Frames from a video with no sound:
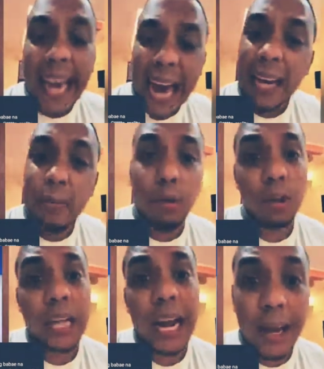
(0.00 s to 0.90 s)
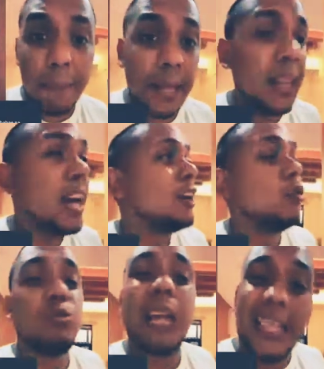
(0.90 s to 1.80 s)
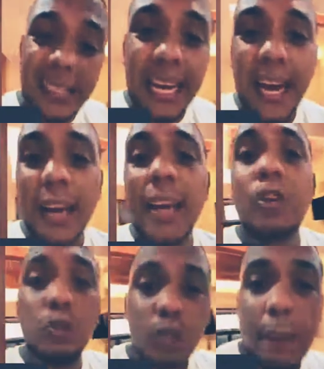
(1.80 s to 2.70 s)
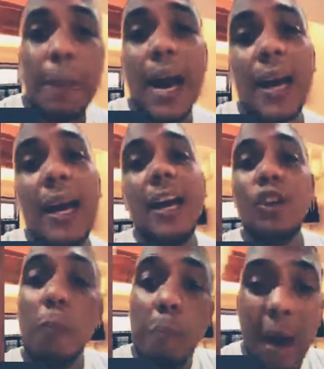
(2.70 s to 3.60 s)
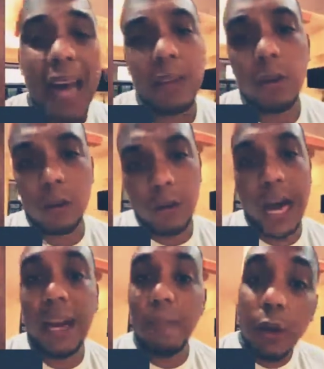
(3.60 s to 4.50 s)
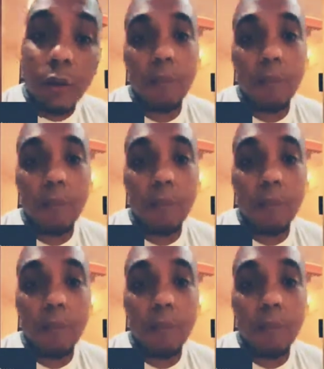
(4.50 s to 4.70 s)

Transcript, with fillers: Kailangan mong tanggapin yung tadyak, yung sapak, yung bato. Alam